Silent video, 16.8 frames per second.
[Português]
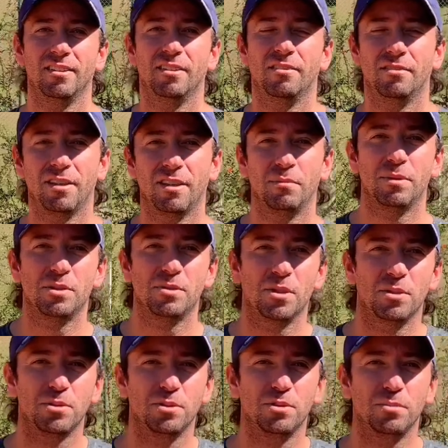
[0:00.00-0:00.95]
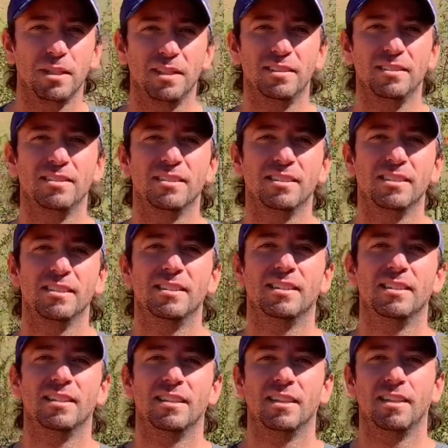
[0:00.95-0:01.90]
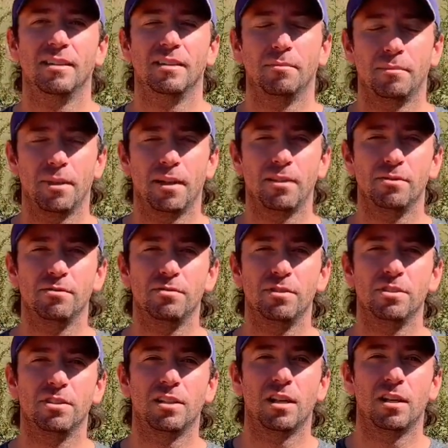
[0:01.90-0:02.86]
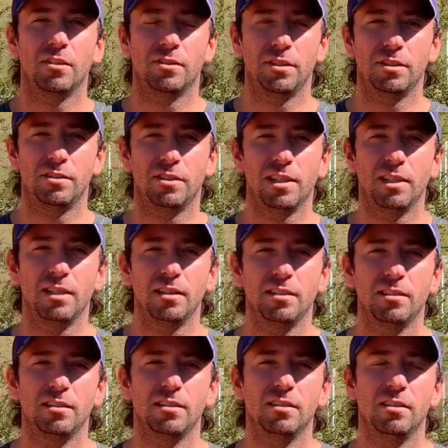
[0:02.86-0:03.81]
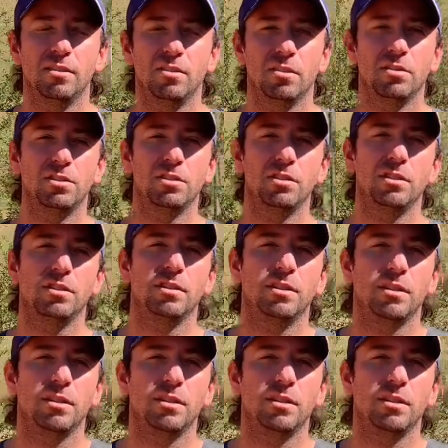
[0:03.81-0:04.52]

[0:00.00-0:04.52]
Fala pessoal, tudo bem? Mais um vídeo da Laurie Training e hoje